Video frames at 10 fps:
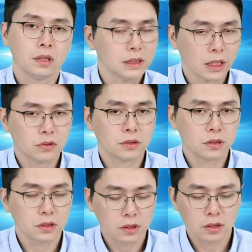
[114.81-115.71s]
再来就是
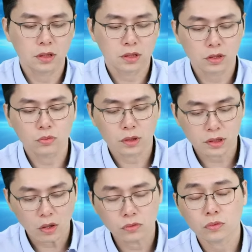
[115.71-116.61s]
一一个个股的
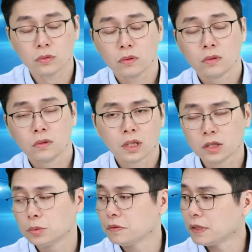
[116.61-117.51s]
操作，那
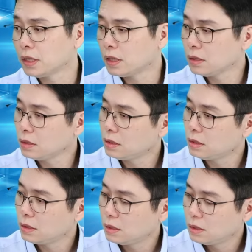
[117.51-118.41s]
个股部分呢，
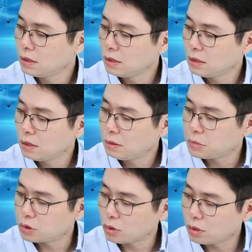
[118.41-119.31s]

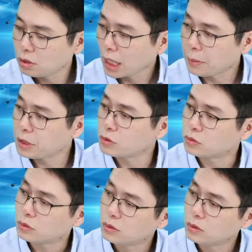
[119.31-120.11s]
比如说 I P 股，